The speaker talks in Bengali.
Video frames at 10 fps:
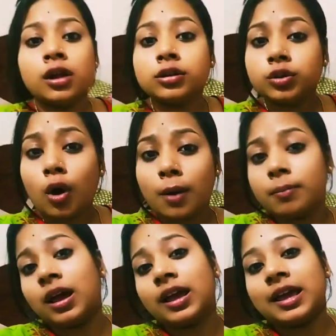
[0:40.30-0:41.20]
তো
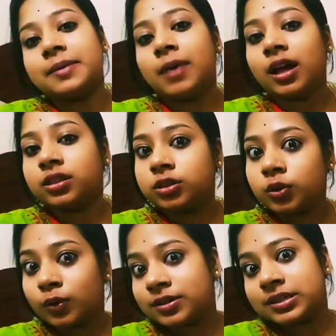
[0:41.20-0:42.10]
আমরা এইমাত্র
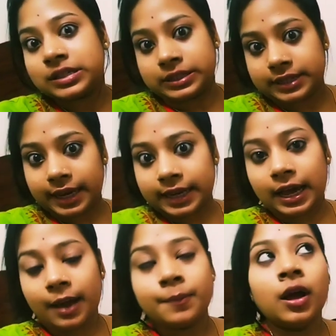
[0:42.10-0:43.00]
জাস্ট এলাম
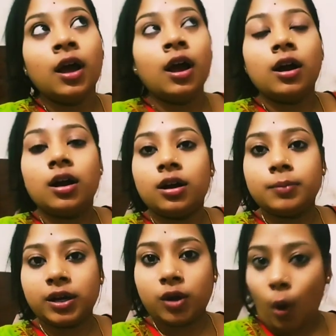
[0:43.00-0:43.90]
আর
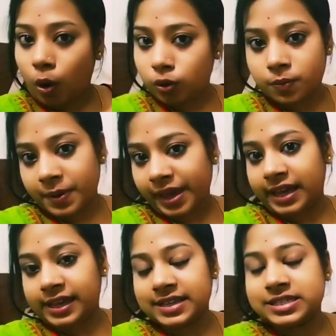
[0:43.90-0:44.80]
রুমও পেয়ে গেছি
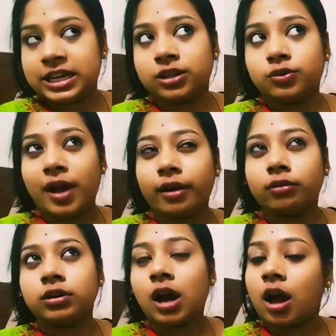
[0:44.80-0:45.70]
তো এখন
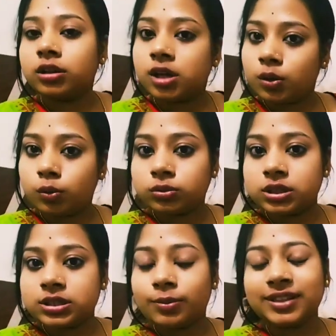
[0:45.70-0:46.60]
খাওয়া দাওয়া করতে যাবো
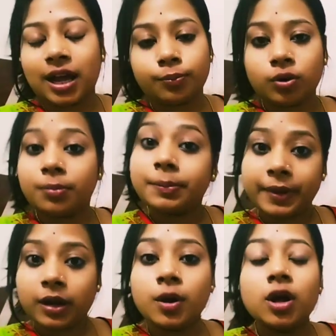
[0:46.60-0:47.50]
তারপর আবার এসে
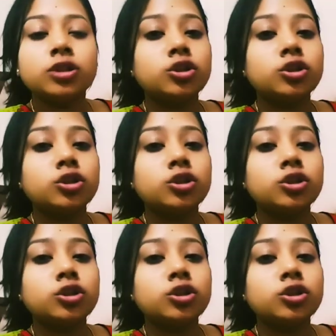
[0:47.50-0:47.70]
বেরোবো